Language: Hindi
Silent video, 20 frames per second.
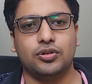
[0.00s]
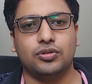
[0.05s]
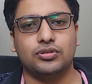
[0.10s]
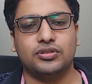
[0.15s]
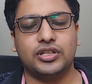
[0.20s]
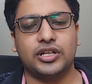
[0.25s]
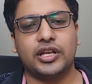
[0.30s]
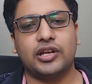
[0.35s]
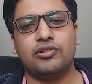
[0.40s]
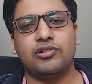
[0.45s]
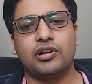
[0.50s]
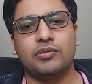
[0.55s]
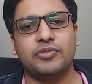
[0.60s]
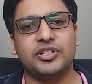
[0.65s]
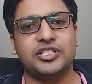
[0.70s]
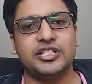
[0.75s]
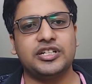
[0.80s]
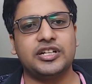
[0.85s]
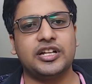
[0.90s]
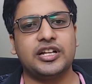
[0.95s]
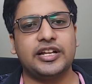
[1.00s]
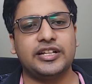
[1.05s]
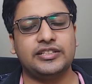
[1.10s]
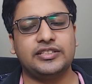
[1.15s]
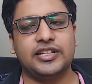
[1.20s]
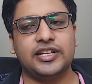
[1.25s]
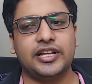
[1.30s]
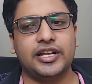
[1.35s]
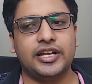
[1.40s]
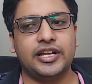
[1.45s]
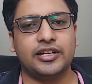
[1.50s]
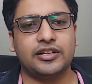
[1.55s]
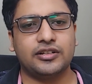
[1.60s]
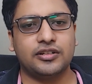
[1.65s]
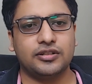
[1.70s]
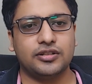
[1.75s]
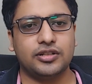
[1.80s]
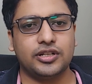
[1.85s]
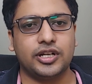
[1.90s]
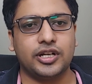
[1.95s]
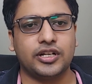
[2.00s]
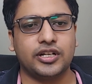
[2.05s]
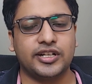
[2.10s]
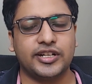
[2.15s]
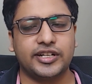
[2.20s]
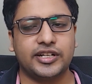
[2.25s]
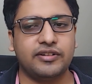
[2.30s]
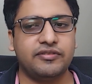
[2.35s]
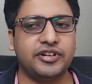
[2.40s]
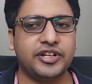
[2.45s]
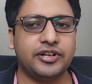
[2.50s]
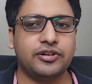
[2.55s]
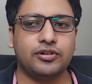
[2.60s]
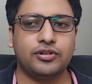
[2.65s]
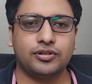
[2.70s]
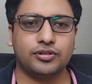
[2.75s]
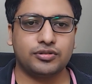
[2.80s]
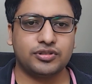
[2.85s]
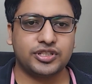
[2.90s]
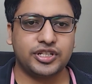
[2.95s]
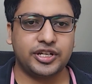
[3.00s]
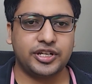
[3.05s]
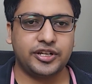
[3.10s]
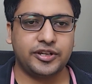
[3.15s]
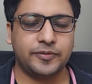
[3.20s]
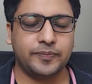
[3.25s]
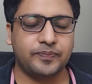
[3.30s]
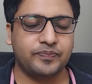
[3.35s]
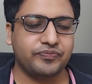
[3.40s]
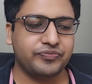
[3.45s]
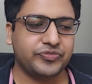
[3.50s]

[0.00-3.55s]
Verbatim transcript: उससे क्या होगा मजेंटा लाइन से एक कनेक्टिविटी और हो जाएगी